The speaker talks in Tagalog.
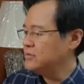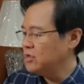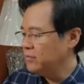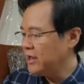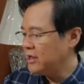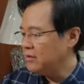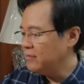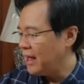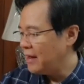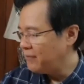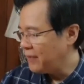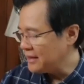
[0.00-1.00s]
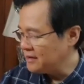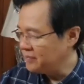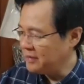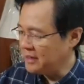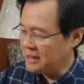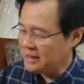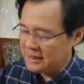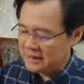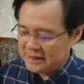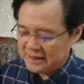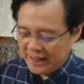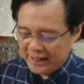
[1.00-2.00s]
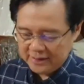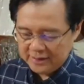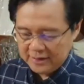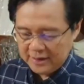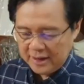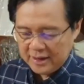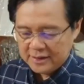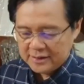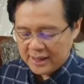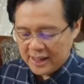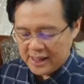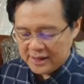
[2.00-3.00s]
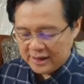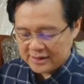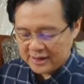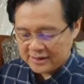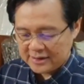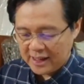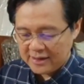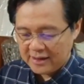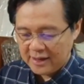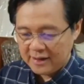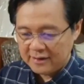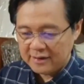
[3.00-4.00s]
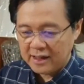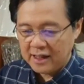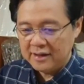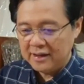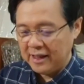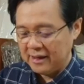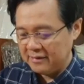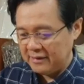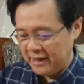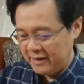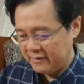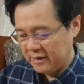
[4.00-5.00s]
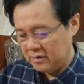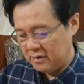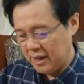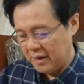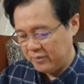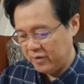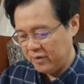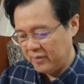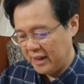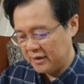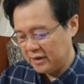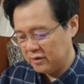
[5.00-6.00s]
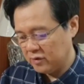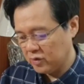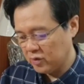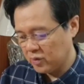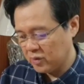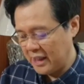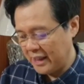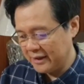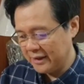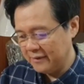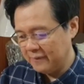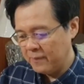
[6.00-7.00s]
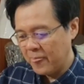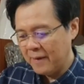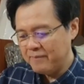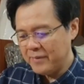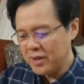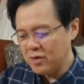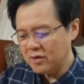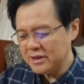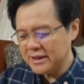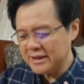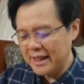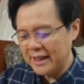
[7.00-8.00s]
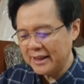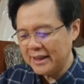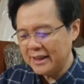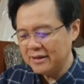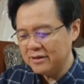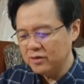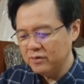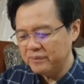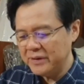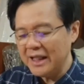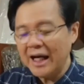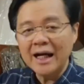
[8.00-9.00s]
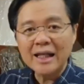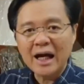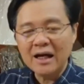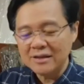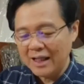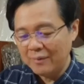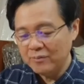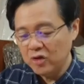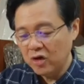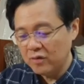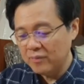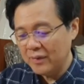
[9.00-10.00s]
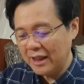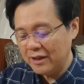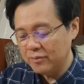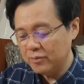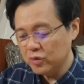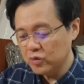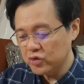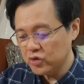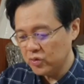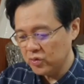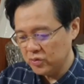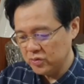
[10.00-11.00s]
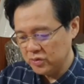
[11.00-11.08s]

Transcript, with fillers: So merong mga possibilities 'yan na nagsasudden cardiac death. Ito nga po mga tinuturo natin. Meron kasi talagang yung pinanganak na abnormal na yung puso.